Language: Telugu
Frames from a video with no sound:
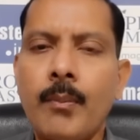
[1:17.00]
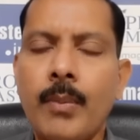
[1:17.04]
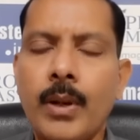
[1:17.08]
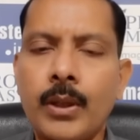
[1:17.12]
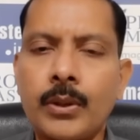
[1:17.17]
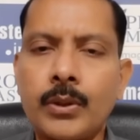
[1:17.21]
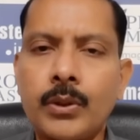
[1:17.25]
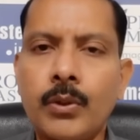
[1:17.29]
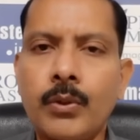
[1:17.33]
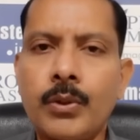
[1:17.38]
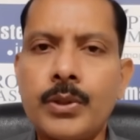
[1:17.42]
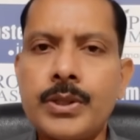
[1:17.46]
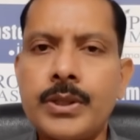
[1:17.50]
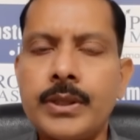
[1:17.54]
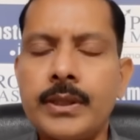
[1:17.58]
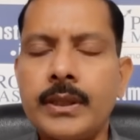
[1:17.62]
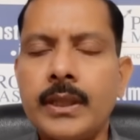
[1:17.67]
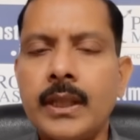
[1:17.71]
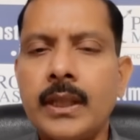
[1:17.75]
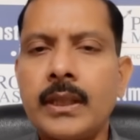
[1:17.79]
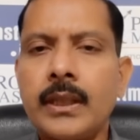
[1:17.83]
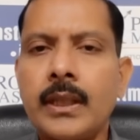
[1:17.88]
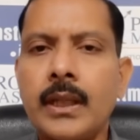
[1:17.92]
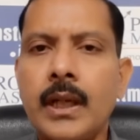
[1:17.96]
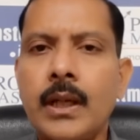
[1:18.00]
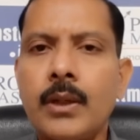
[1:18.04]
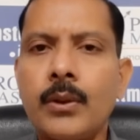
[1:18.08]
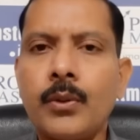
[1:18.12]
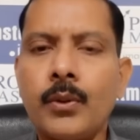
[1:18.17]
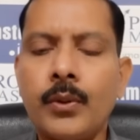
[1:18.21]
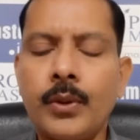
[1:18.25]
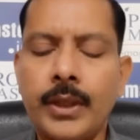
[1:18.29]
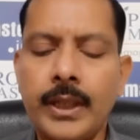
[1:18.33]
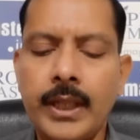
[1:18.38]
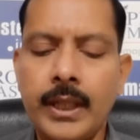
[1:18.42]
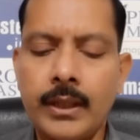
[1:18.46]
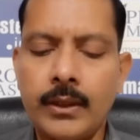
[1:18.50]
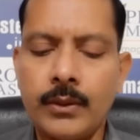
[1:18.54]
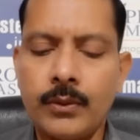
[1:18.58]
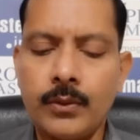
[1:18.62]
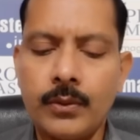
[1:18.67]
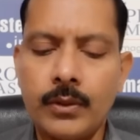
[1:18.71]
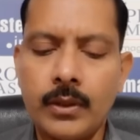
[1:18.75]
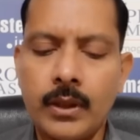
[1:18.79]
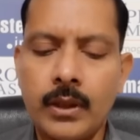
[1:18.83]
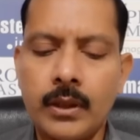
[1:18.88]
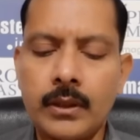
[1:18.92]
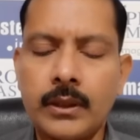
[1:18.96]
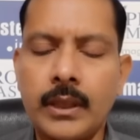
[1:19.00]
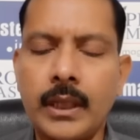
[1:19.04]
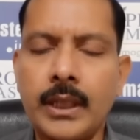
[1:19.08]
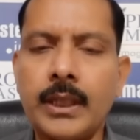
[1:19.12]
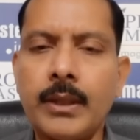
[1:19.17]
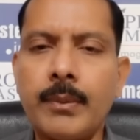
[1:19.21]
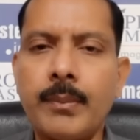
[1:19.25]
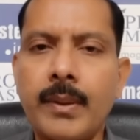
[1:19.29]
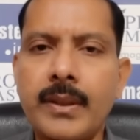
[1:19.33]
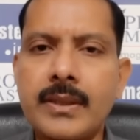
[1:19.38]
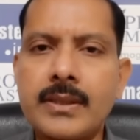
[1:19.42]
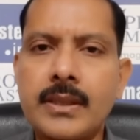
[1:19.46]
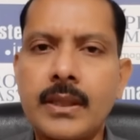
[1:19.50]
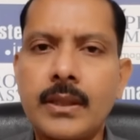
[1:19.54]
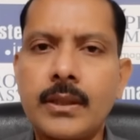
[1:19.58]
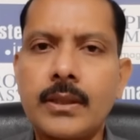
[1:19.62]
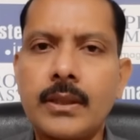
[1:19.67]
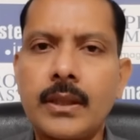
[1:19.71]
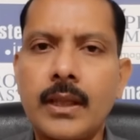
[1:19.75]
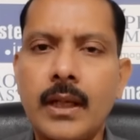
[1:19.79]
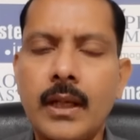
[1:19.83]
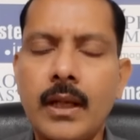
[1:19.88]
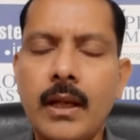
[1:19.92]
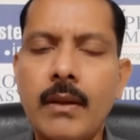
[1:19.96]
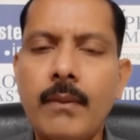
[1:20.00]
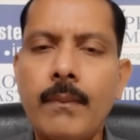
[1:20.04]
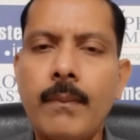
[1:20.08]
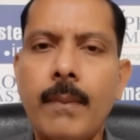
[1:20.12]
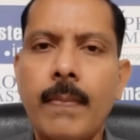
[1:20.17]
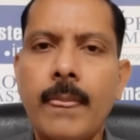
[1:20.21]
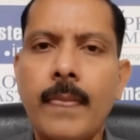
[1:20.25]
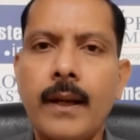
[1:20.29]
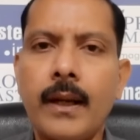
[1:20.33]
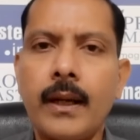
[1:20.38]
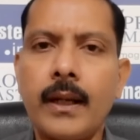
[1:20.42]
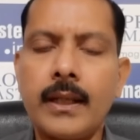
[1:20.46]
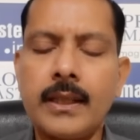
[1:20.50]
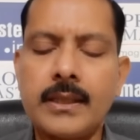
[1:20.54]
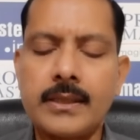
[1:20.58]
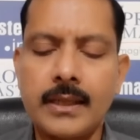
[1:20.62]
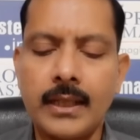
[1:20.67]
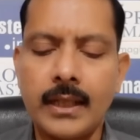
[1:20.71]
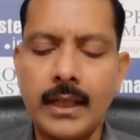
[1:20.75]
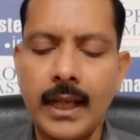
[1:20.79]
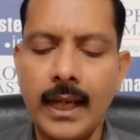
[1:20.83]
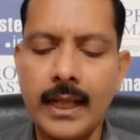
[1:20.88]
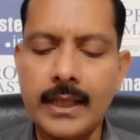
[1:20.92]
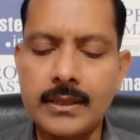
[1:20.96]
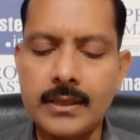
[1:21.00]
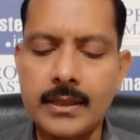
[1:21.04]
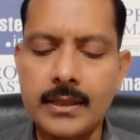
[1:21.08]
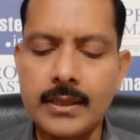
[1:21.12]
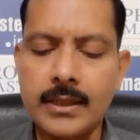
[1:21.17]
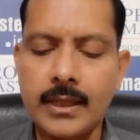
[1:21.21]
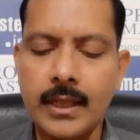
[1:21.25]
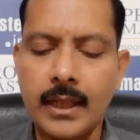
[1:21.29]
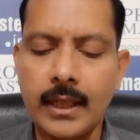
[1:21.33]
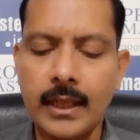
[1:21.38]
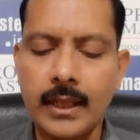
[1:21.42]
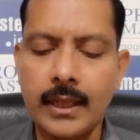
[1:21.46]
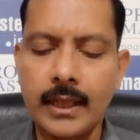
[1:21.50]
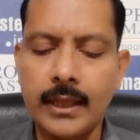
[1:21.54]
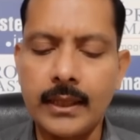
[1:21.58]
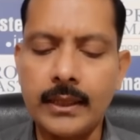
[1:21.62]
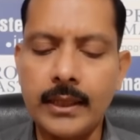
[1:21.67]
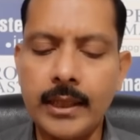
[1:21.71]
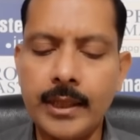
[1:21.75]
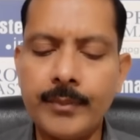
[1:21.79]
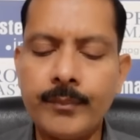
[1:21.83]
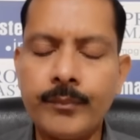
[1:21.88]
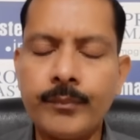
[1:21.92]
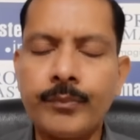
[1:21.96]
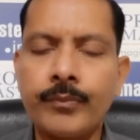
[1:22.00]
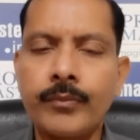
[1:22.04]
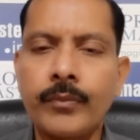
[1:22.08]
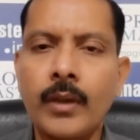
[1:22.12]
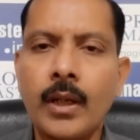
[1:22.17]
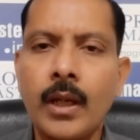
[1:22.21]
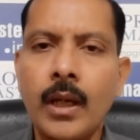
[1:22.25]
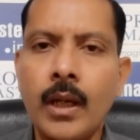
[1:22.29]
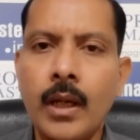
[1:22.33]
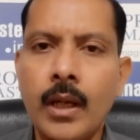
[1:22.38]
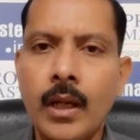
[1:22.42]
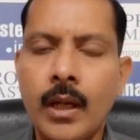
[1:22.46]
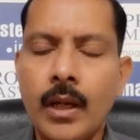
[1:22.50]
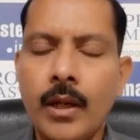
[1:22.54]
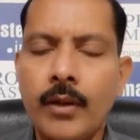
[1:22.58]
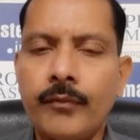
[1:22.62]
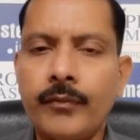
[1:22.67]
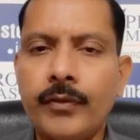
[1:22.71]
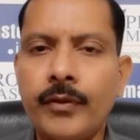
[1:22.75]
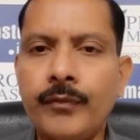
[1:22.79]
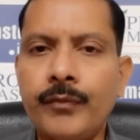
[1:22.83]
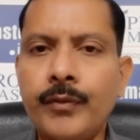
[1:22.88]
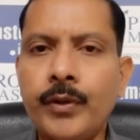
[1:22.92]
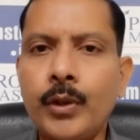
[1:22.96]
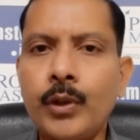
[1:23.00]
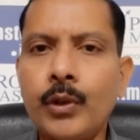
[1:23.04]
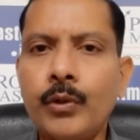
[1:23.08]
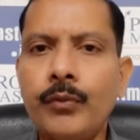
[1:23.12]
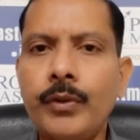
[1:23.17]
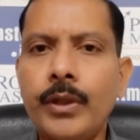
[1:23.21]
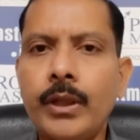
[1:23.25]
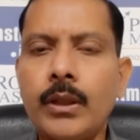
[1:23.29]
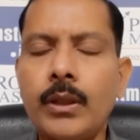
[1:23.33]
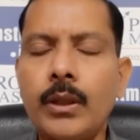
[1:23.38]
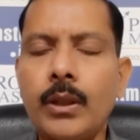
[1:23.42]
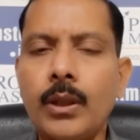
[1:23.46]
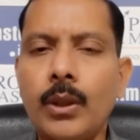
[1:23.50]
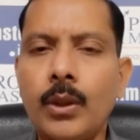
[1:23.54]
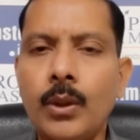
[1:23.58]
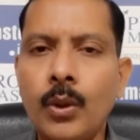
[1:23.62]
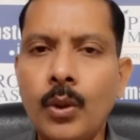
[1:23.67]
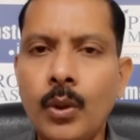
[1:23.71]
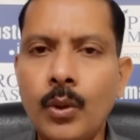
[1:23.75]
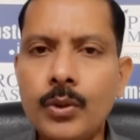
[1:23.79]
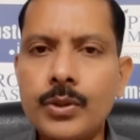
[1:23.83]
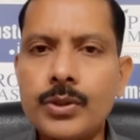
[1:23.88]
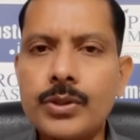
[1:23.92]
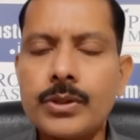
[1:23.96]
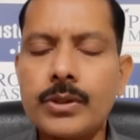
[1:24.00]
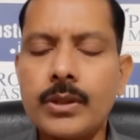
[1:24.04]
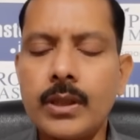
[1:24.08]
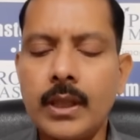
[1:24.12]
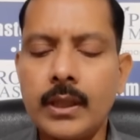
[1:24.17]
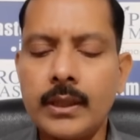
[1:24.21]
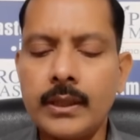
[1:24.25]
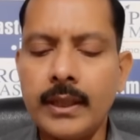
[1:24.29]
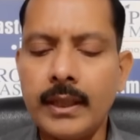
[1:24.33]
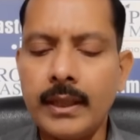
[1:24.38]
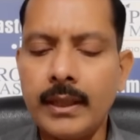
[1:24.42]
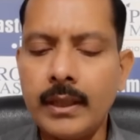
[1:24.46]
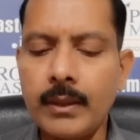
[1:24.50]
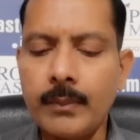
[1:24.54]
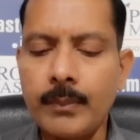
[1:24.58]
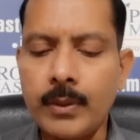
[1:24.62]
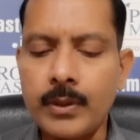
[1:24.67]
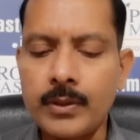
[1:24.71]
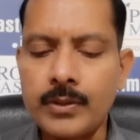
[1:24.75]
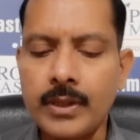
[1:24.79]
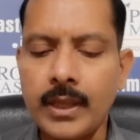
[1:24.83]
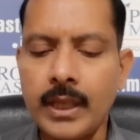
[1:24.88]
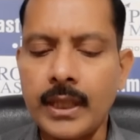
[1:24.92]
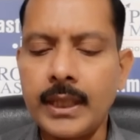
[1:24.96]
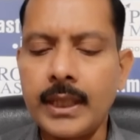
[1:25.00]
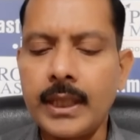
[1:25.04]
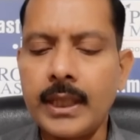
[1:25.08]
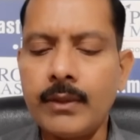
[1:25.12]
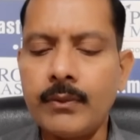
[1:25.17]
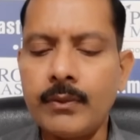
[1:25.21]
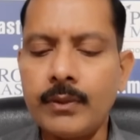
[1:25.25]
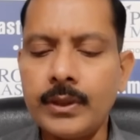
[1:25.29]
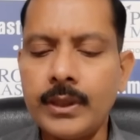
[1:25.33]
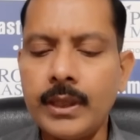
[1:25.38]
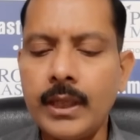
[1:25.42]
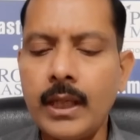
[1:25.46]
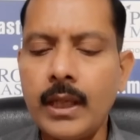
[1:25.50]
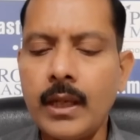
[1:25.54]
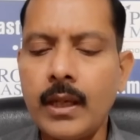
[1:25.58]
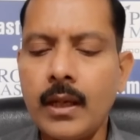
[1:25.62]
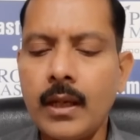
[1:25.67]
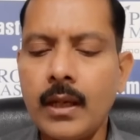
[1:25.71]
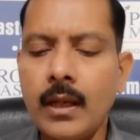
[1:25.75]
పడుతూ వచ్చింది దగ్గర దగ్గర ట్వంటీ ఎయిట్ థర్టీ పర్సెంట్ దాకా రీసెంట్ హైస్ నుంచి కరెక్ట్ అయింది ఫిఫ్టీ టూ వీక్ లోస్ దగ్గర ప్రస్తుతానికి ఉంది